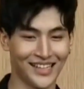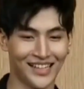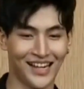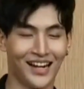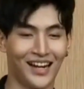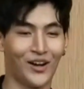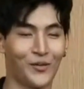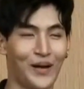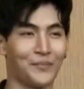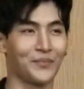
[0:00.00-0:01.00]
เราแบบ
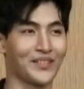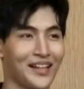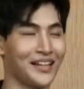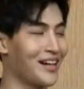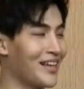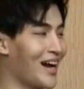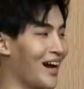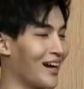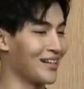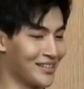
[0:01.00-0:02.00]
ใครก็ยัง
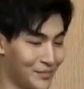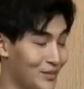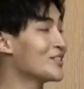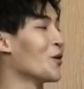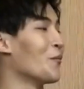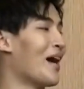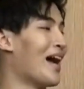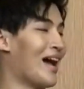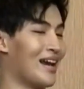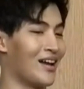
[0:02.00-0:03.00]
เพิ่งจบมา
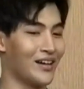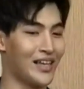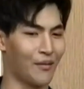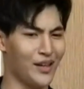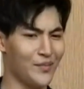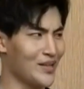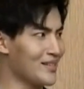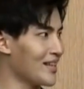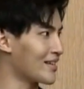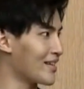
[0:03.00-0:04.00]
เราก็อยากไว้ไปใส่
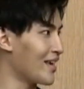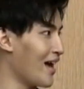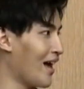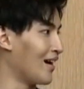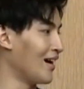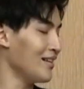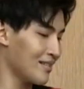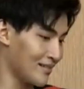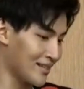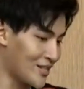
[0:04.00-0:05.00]
เกียร์เอ้ยใส่
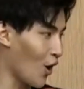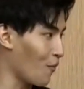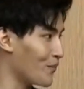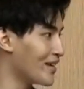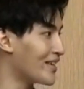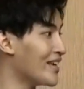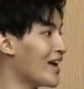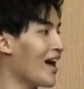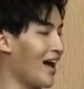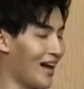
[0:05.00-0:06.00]
ใส่ช็อปในเกียร์
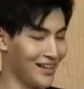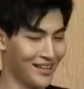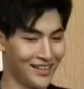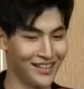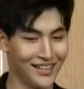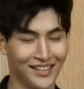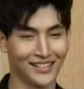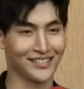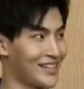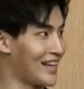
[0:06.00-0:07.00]
เกียร์
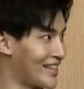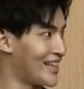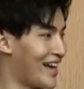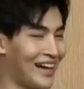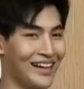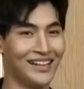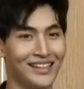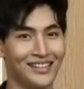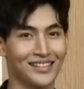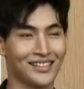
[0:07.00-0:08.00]
ใส่เกียร์
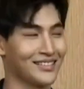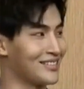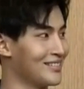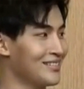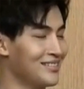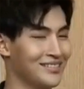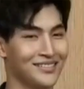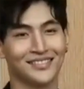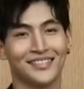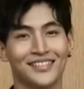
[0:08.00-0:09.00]
อืม
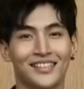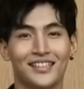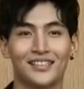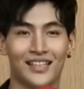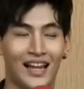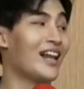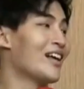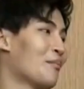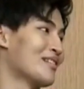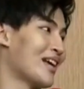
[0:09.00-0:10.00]
นะเราอยากไป
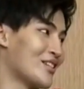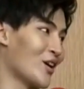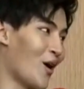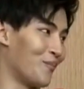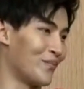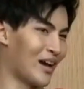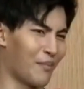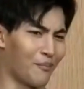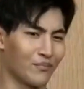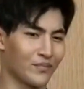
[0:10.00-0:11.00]
ใส่ช็อปอยากแบบ
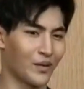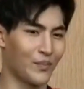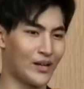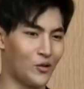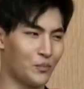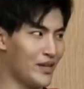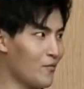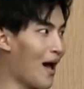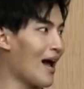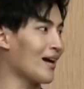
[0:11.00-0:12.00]
เป็นรุ่นพี่วั
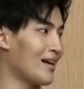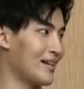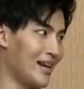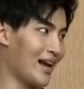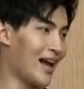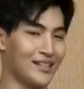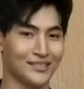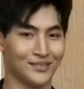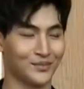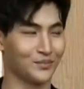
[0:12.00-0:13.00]
กอย่างนี้แล้วกัน
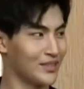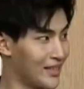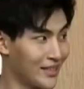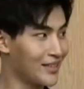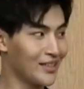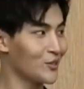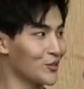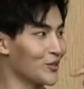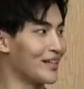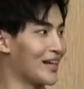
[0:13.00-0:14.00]
มีคิดคิดสดๆ
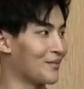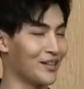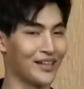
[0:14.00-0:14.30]
เลยครับตอนเนี้ย